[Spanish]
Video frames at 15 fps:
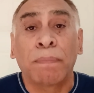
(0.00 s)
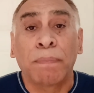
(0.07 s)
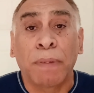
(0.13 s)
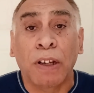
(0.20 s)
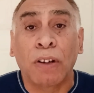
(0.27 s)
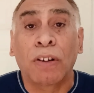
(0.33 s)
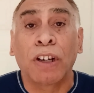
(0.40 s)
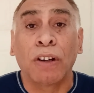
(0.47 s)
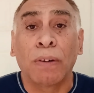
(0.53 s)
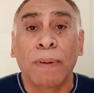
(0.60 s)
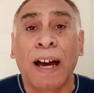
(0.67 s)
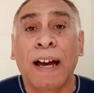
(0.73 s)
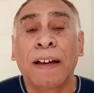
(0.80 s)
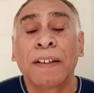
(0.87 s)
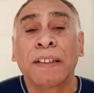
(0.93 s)
Pero
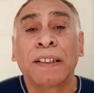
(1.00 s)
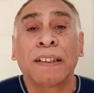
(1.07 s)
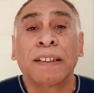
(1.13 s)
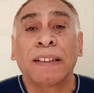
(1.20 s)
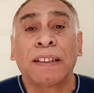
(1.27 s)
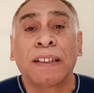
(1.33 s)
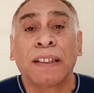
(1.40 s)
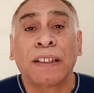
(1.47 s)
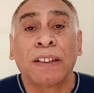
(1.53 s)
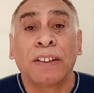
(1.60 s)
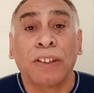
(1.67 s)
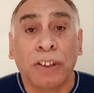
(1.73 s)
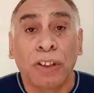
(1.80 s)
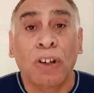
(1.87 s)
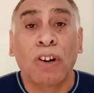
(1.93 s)
Jehová,
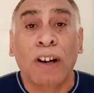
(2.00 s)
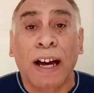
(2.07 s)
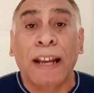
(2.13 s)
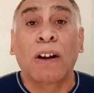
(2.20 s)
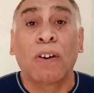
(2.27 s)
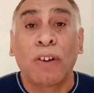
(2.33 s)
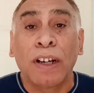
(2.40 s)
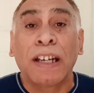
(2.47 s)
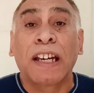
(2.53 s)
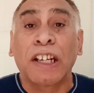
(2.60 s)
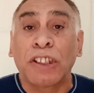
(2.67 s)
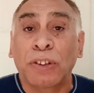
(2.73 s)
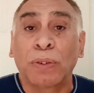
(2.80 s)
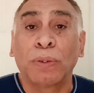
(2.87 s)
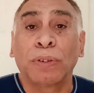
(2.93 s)
Dios cargó en
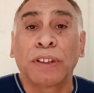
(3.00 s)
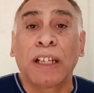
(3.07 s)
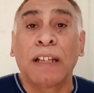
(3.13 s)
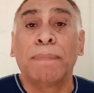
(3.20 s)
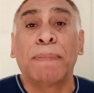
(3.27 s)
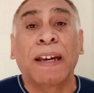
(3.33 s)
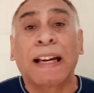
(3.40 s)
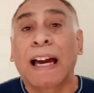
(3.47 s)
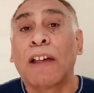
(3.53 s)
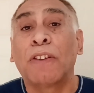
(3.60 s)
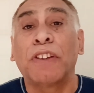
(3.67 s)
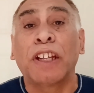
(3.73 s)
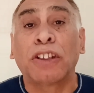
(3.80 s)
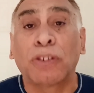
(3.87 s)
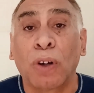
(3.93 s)
Jesús el
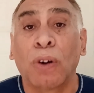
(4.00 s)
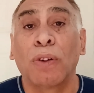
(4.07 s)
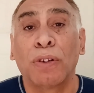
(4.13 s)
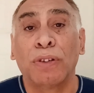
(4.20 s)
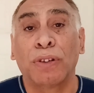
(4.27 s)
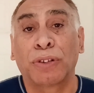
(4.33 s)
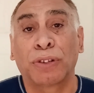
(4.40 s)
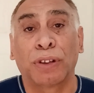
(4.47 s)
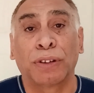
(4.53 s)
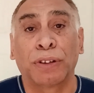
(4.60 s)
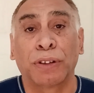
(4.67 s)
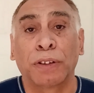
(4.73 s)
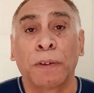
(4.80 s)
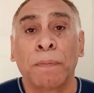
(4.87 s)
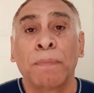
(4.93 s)
pecado de todos
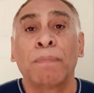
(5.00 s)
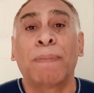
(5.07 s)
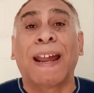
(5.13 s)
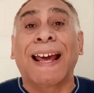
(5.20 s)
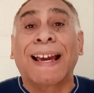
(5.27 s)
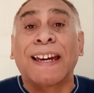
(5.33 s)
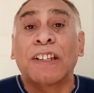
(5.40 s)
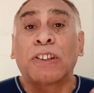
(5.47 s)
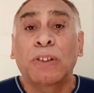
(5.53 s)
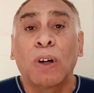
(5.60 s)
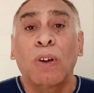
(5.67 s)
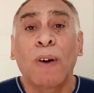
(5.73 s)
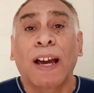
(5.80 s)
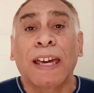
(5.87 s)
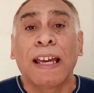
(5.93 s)
nosotros, para que
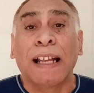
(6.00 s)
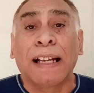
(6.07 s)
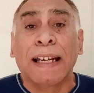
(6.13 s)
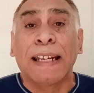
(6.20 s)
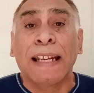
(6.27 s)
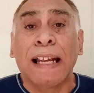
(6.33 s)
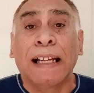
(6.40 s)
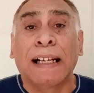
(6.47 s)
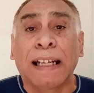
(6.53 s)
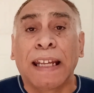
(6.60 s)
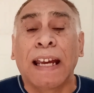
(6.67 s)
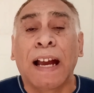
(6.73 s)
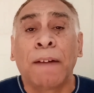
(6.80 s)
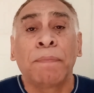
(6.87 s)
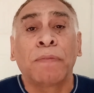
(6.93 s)
todo aquel que en Él
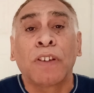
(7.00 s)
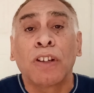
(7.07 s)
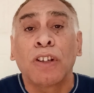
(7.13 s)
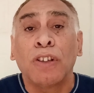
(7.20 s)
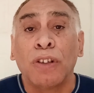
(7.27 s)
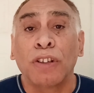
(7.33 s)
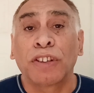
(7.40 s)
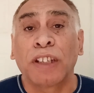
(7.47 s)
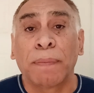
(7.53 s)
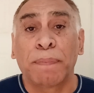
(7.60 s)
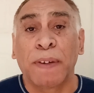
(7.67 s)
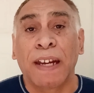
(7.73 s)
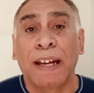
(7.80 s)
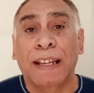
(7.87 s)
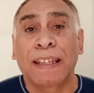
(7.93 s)
crea no se
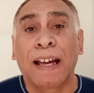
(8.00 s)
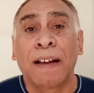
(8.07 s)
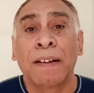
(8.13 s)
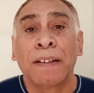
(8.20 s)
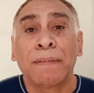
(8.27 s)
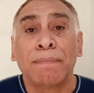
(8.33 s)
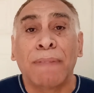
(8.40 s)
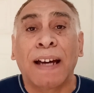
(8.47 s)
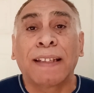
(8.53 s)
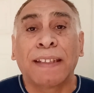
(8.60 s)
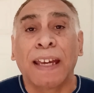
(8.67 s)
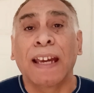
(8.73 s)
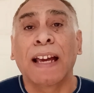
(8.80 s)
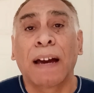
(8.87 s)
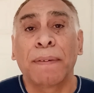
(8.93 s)
pierda, mas
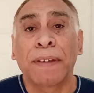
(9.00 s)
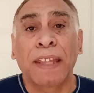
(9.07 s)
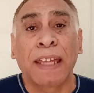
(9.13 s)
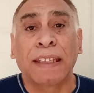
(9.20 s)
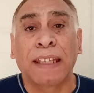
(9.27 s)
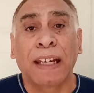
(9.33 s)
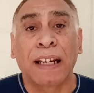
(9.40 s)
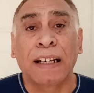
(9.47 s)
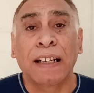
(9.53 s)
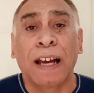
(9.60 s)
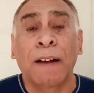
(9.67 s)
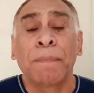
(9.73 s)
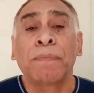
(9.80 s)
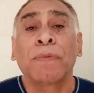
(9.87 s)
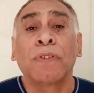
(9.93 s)
tenga vida
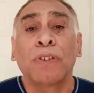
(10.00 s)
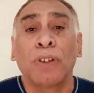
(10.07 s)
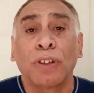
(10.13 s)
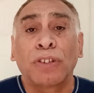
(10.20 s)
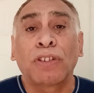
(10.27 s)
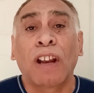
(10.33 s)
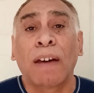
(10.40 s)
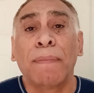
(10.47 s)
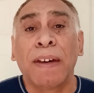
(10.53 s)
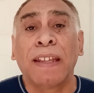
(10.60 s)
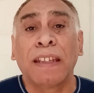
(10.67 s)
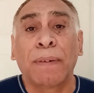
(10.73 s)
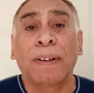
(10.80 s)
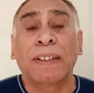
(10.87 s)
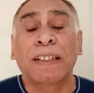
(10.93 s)
eterna. No
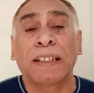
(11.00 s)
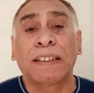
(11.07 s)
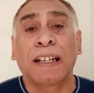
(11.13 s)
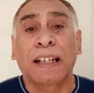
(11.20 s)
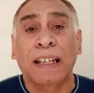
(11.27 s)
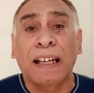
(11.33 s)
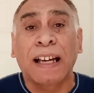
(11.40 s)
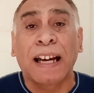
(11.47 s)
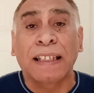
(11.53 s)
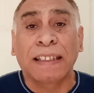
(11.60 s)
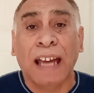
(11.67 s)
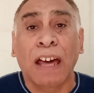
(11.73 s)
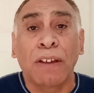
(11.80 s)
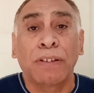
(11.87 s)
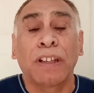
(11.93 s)
solamente vas a ser
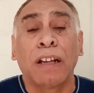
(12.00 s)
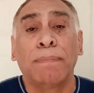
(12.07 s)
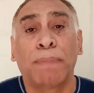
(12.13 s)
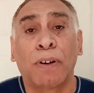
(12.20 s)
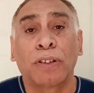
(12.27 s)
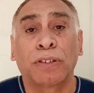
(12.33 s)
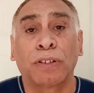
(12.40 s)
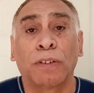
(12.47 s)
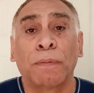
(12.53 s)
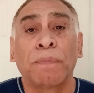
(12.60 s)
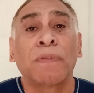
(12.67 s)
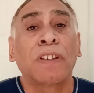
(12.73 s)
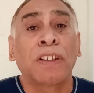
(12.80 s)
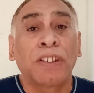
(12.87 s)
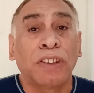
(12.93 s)
rescatado del pozo,
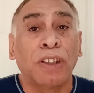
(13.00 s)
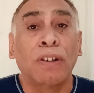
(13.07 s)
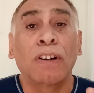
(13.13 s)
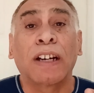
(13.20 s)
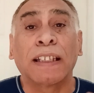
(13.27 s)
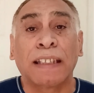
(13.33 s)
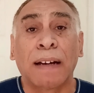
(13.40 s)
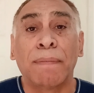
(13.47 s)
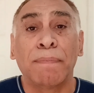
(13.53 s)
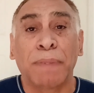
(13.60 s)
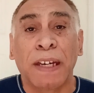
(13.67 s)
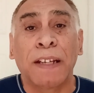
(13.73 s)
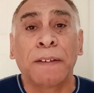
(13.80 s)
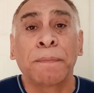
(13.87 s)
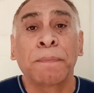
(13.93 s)
sino que
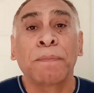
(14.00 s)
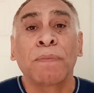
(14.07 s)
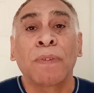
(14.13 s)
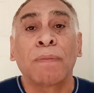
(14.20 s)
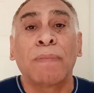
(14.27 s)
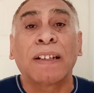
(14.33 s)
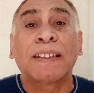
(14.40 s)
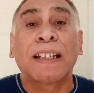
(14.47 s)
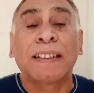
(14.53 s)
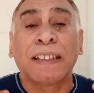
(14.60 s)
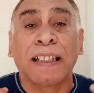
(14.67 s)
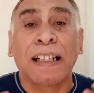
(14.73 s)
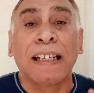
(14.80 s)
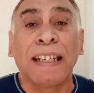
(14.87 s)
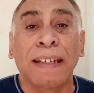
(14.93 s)
también vas a
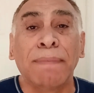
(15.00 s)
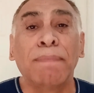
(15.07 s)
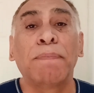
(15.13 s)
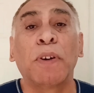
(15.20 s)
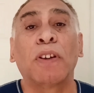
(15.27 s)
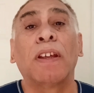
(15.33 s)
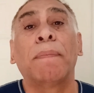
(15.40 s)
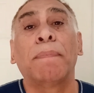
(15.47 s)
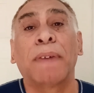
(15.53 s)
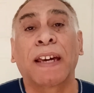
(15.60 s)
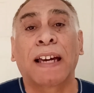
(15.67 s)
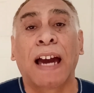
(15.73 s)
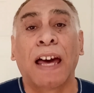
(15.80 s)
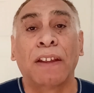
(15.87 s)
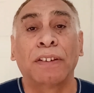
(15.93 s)
ser limpio de
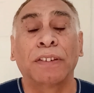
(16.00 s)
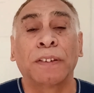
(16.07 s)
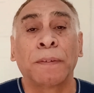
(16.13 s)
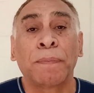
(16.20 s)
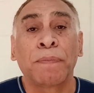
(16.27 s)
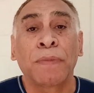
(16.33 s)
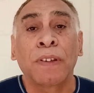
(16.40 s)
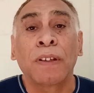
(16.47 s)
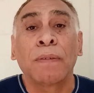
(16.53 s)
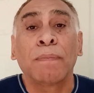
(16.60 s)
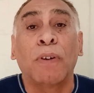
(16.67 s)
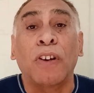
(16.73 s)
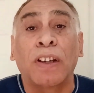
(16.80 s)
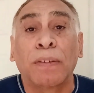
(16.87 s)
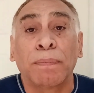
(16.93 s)
pecados.
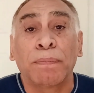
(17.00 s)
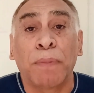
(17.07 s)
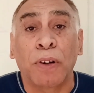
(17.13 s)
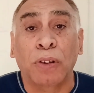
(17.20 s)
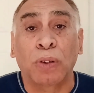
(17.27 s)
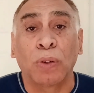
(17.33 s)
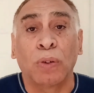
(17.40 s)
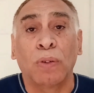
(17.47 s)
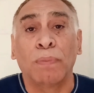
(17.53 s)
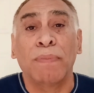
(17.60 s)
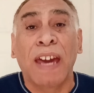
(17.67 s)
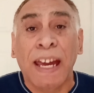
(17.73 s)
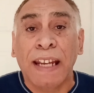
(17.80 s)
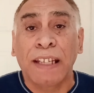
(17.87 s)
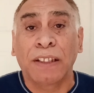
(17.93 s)
Por, por tu
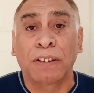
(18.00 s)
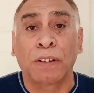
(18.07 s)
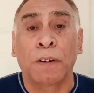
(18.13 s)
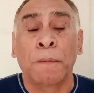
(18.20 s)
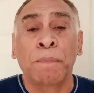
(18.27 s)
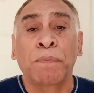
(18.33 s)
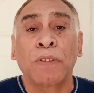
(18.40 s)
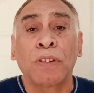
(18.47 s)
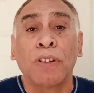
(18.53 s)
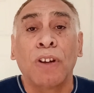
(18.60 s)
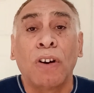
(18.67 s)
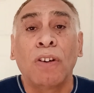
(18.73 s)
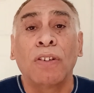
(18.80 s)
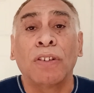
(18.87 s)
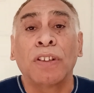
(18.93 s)
mérito,
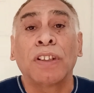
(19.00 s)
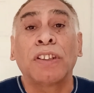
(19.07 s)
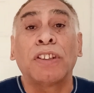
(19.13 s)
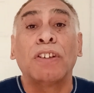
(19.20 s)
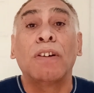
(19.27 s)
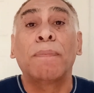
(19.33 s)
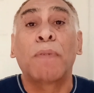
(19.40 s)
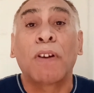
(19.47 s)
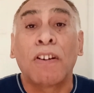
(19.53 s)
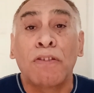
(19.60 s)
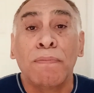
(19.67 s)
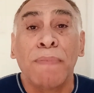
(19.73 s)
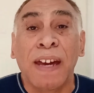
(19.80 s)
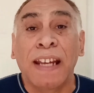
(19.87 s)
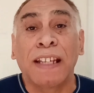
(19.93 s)
no, sino por
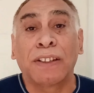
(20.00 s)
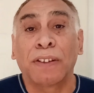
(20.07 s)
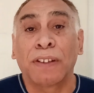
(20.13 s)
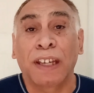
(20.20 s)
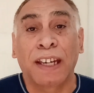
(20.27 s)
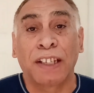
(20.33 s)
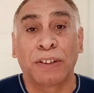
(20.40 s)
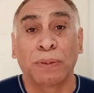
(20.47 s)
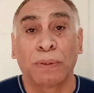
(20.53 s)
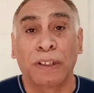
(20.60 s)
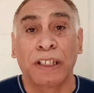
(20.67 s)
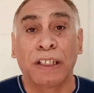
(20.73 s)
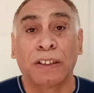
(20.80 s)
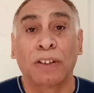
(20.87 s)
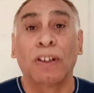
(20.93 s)
los méritos de
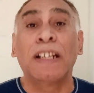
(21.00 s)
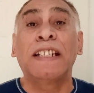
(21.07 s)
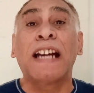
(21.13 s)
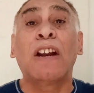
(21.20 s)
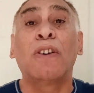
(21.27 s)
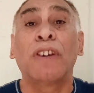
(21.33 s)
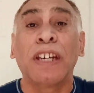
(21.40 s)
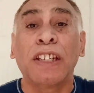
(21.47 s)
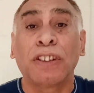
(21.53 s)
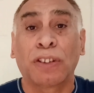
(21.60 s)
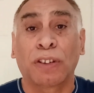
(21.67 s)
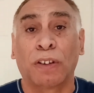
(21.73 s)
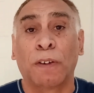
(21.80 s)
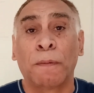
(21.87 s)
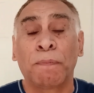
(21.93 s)
Jesucristo. Él ya lo
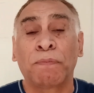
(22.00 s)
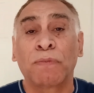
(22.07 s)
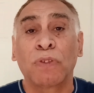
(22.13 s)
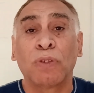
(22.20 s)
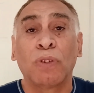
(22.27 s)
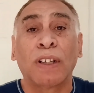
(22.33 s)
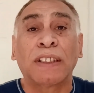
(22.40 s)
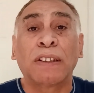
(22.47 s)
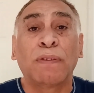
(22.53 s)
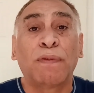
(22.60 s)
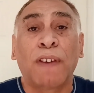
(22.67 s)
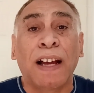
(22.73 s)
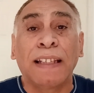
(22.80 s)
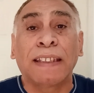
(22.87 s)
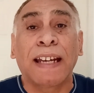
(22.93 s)
hizo. No hace
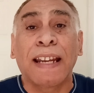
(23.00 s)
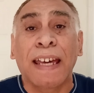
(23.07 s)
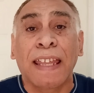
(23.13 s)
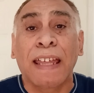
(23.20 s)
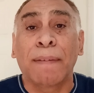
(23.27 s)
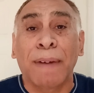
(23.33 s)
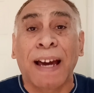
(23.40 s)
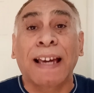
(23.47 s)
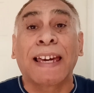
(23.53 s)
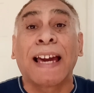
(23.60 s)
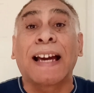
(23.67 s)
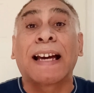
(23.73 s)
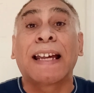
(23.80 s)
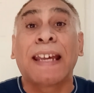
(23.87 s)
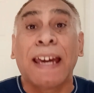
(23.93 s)
falta nada más
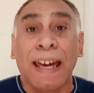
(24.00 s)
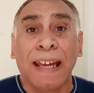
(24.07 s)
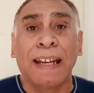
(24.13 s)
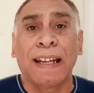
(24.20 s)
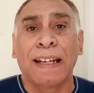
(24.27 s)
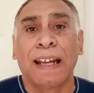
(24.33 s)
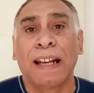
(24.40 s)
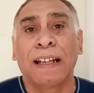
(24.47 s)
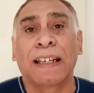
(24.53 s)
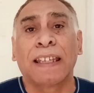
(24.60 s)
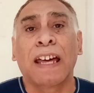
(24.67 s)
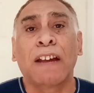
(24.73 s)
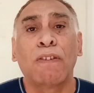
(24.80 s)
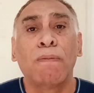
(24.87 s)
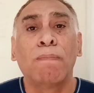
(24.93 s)
que creer en Él, que
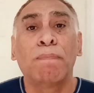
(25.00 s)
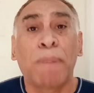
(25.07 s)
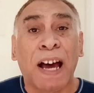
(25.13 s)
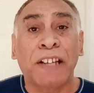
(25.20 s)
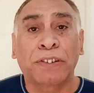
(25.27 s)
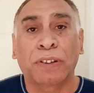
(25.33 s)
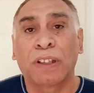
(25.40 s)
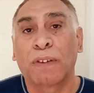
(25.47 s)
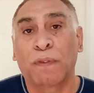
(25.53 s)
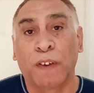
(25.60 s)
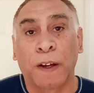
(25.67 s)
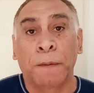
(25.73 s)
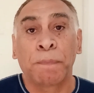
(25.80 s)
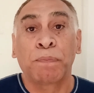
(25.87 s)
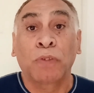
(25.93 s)
dar un paso de
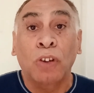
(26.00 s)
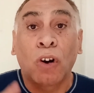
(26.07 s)
fe.